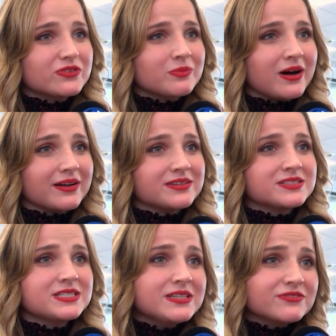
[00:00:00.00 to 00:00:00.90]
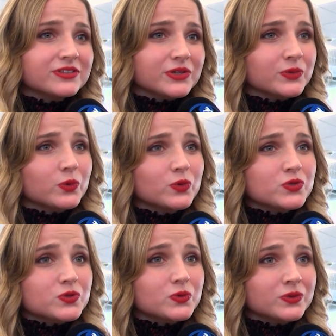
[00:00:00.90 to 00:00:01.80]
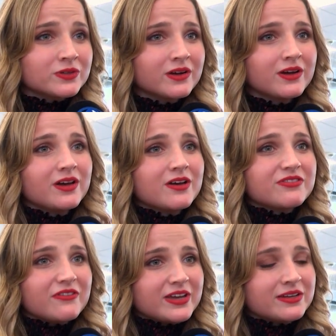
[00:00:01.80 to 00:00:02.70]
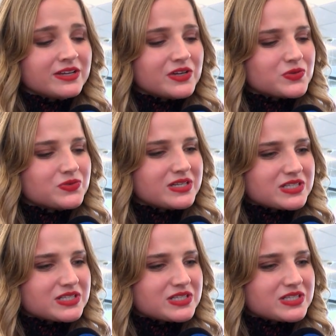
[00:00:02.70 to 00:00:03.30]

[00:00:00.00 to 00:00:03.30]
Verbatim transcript: wenn man einen tieferen Rotton verwendet und